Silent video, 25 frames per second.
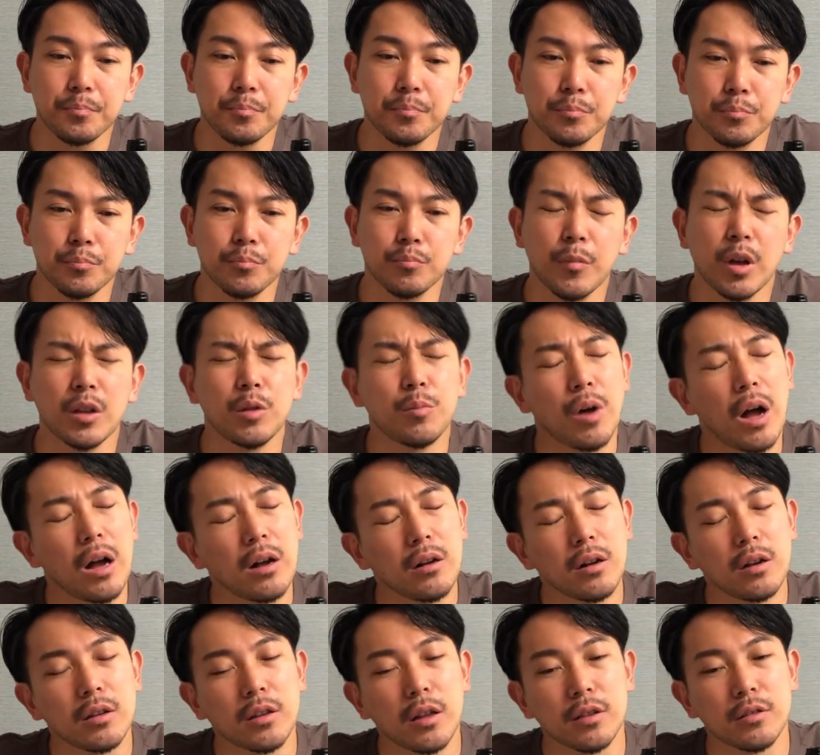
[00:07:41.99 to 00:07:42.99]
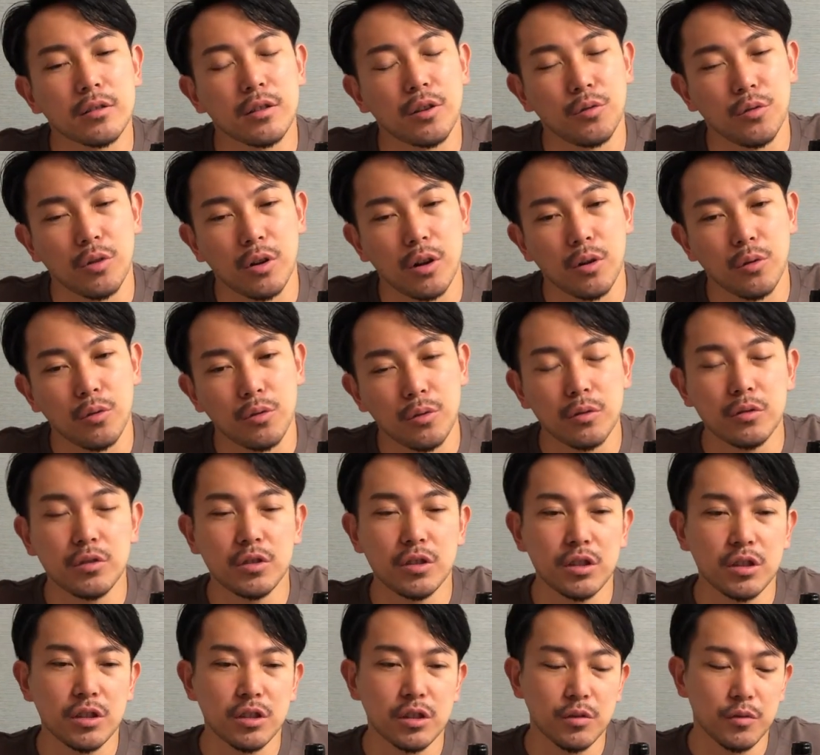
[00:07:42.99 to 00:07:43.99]
うんまあでも赤だったのかな。この
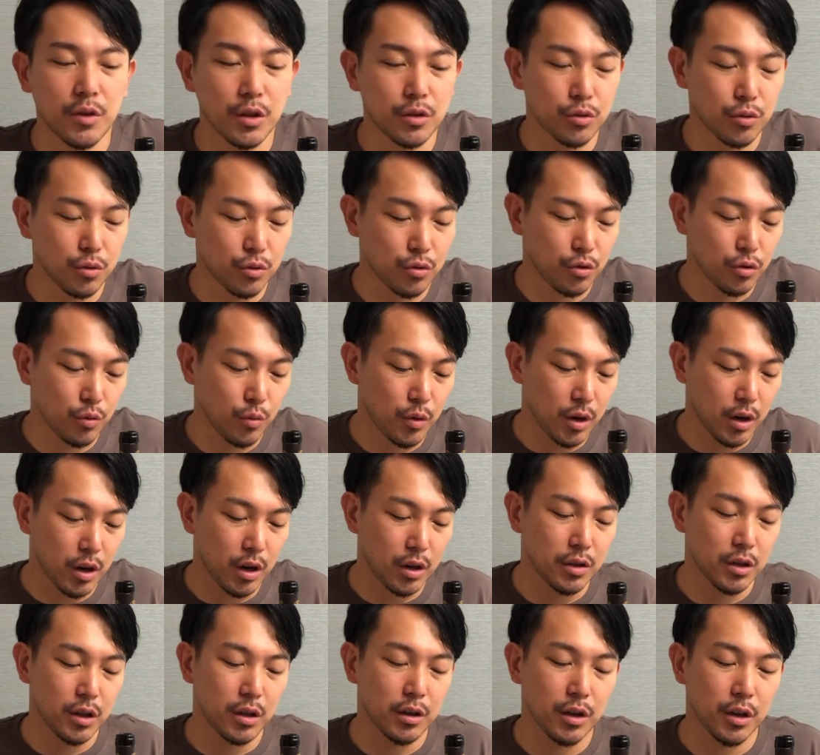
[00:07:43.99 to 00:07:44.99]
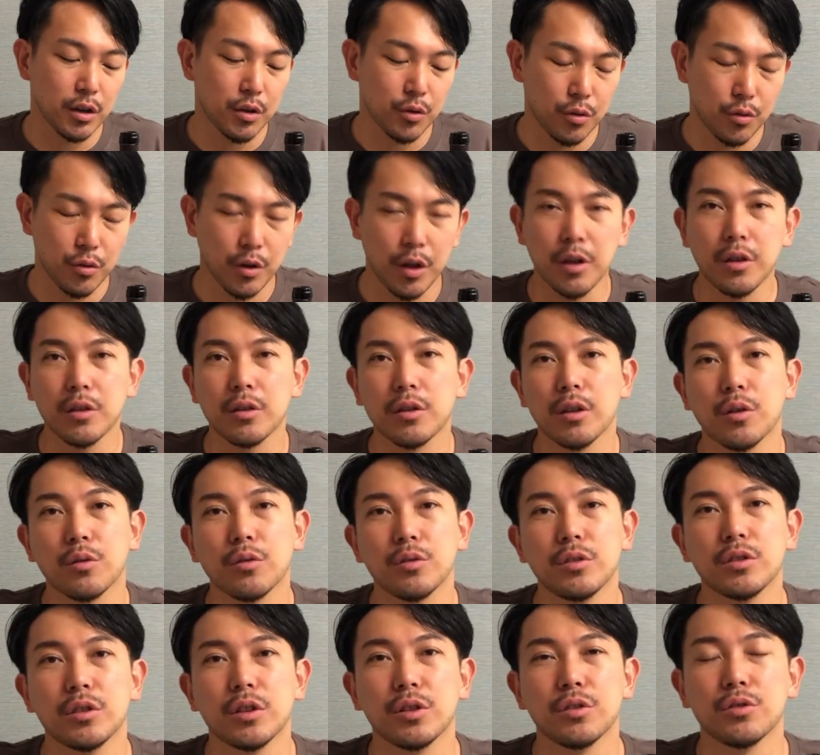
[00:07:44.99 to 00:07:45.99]
地域はちょっと分かんないんだけどね、結
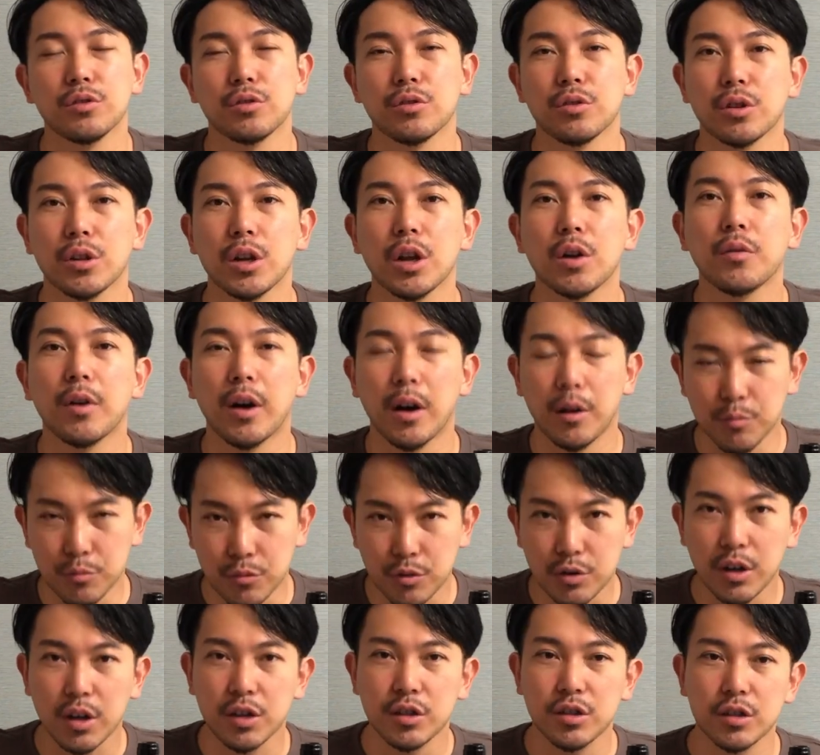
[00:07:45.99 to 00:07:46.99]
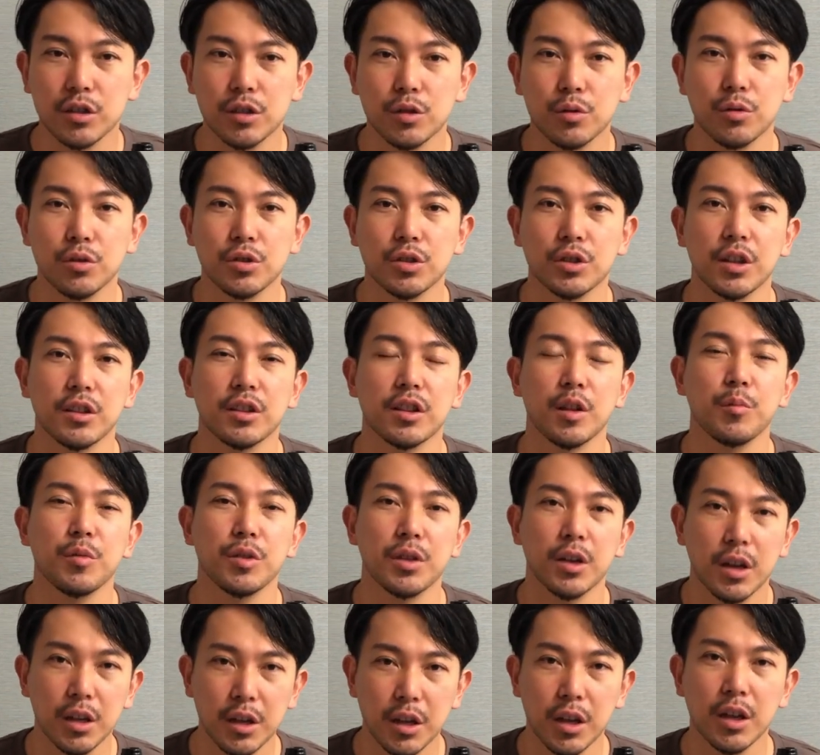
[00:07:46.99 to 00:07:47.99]
構にせんじゅうろくねんは難しい年だったみ
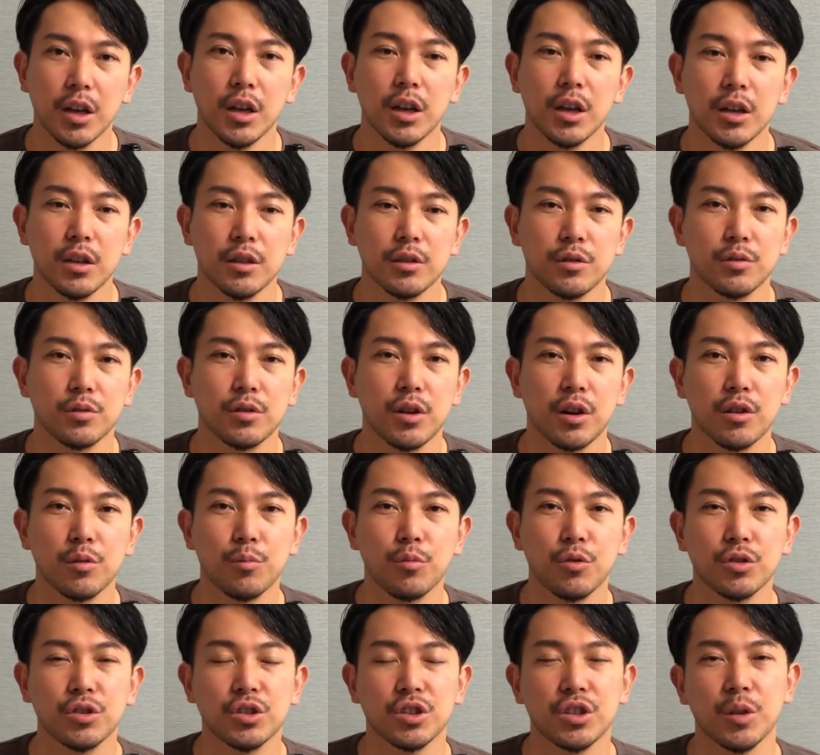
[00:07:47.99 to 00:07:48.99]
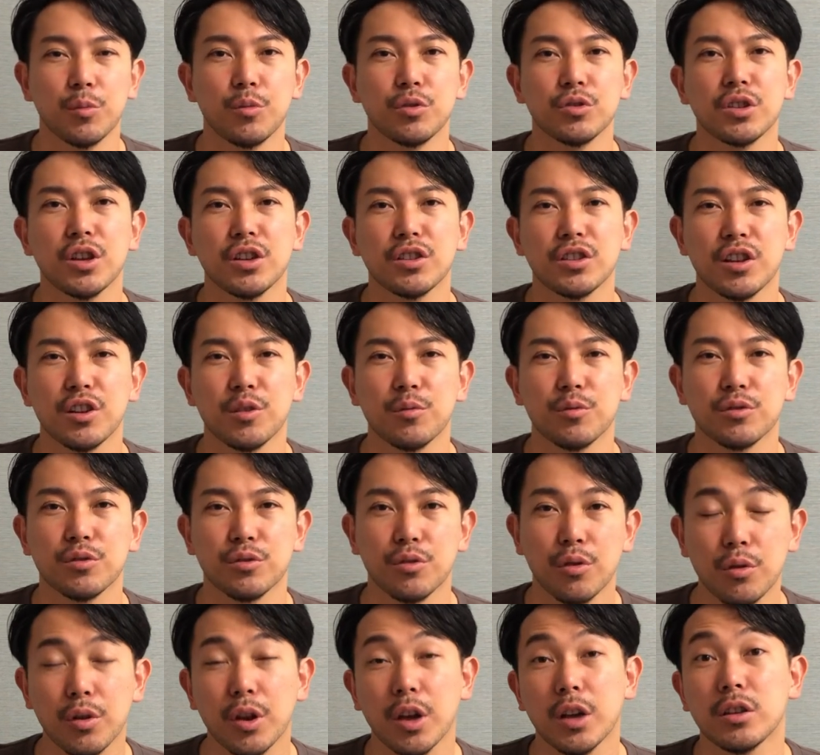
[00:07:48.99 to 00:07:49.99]
たいで、収穫も落ちても生産量もす
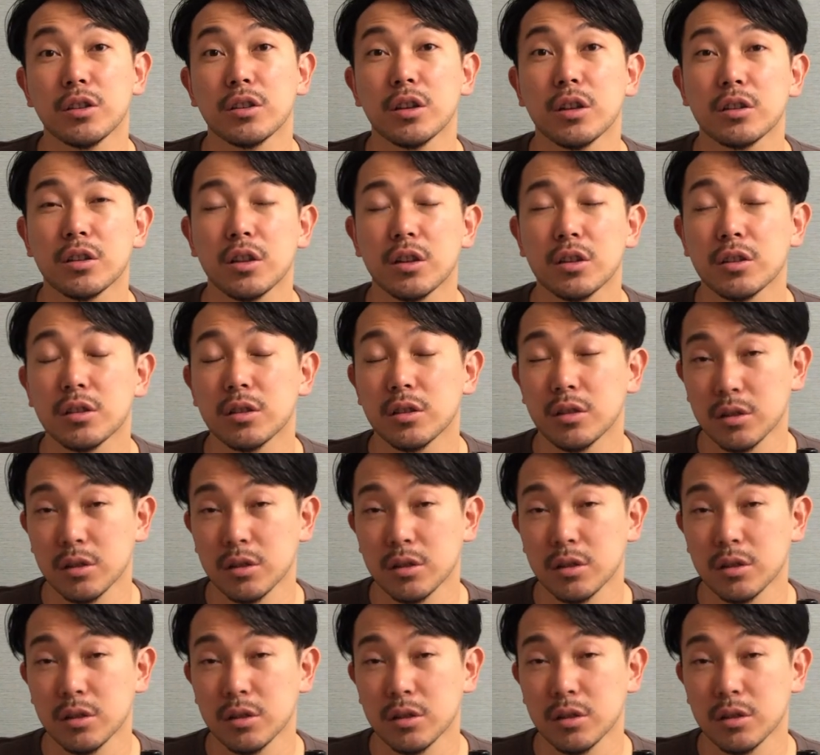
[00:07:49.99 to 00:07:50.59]
ごく減っちゃった